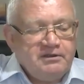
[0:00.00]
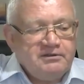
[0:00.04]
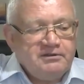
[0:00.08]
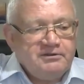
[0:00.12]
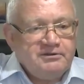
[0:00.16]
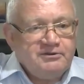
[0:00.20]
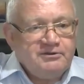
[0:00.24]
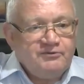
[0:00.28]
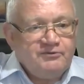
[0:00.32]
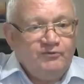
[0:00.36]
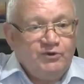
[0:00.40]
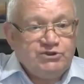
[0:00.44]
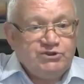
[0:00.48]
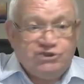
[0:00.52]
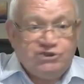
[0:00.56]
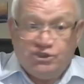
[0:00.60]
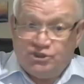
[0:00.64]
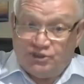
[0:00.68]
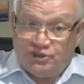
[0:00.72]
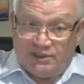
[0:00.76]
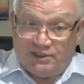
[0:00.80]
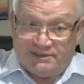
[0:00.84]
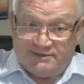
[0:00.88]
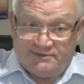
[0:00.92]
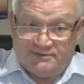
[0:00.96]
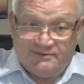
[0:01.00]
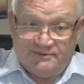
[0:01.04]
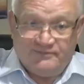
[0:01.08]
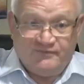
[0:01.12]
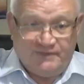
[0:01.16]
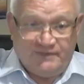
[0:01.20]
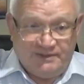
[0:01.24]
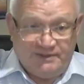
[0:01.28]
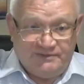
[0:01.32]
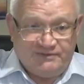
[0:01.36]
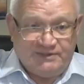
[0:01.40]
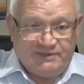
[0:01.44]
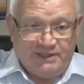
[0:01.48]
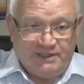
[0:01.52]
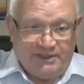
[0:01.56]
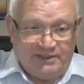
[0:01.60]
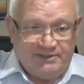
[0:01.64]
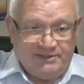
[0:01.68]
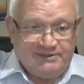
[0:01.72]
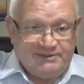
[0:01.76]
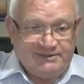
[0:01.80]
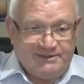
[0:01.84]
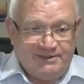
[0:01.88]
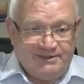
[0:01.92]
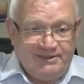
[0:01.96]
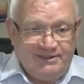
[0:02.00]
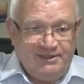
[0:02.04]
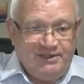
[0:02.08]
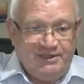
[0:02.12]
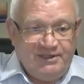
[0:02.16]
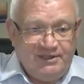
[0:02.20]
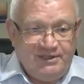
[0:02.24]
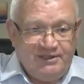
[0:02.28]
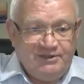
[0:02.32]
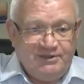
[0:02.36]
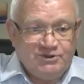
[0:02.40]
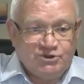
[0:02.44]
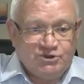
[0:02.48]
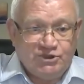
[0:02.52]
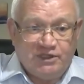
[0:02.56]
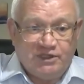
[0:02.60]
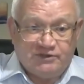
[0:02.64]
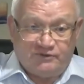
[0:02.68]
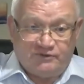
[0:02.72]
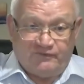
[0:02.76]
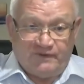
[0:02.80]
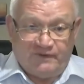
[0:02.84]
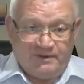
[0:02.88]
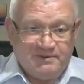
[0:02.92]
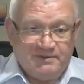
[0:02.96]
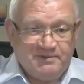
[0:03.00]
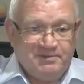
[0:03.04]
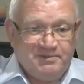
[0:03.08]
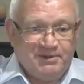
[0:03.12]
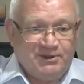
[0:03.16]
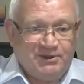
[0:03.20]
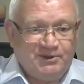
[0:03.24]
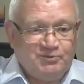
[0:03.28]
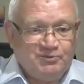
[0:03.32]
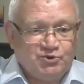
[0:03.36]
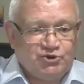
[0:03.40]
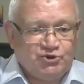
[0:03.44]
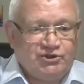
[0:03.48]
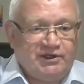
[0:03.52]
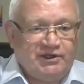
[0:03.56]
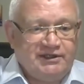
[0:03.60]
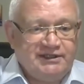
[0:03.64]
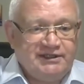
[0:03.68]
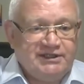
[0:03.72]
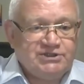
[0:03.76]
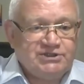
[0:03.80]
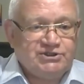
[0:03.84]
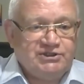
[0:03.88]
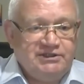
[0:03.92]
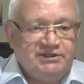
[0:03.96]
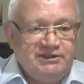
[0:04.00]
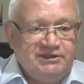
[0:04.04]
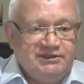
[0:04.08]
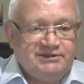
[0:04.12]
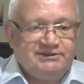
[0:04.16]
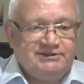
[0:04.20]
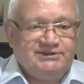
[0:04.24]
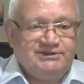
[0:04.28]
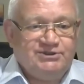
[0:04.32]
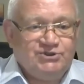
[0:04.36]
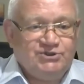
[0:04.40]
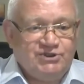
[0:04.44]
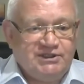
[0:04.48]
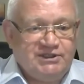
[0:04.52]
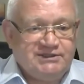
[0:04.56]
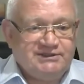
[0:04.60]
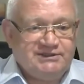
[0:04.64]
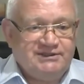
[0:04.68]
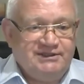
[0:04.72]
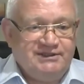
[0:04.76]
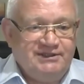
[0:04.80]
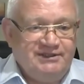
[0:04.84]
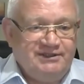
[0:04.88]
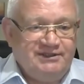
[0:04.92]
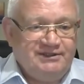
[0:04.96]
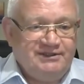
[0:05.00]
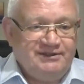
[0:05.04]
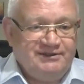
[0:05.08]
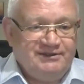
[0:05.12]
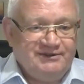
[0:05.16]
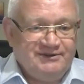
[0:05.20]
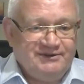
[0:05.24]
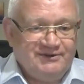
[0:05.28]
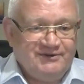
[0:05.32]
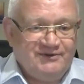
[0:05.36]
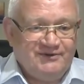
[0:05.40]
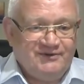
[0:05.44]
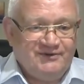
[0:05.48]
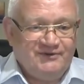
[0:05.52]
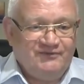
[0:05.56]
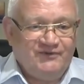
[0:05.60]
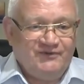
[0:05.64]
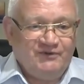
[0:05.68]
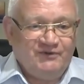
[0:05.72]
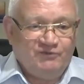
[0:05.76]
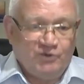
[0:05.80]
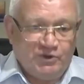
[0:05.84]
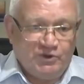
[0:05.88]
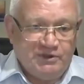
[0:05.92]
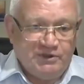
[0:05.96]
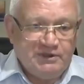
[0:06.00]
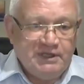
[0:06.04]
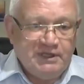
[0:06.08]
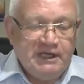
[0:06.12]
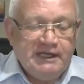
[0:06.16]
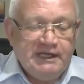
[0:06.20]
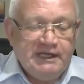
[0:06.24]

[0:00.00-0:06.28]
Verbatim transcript: э, вот сейчас выясняется, и жертвы, потому что она же их сейчас и выводит.